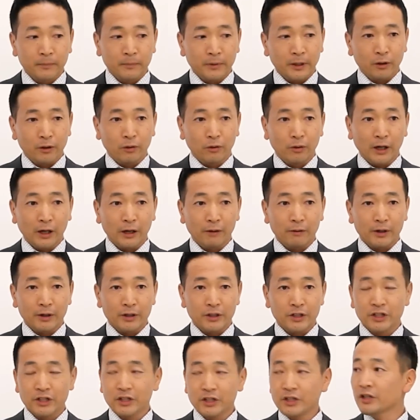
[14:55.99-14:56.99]
えー、今回は
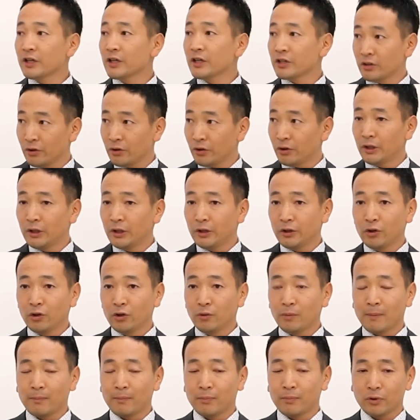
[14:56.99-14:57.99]
シージーエス と龍
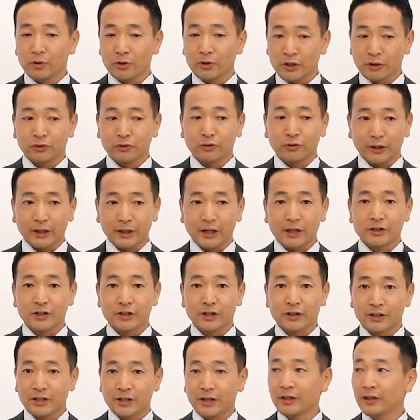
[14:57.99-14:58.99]
馬プロジェクトで活
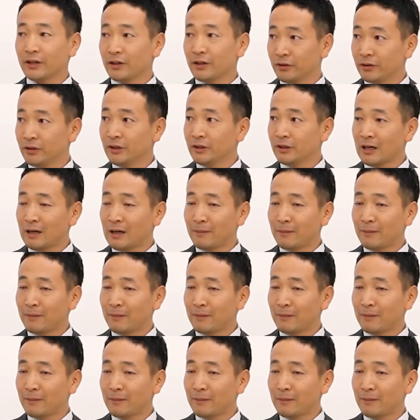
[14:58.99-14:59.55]
躍されている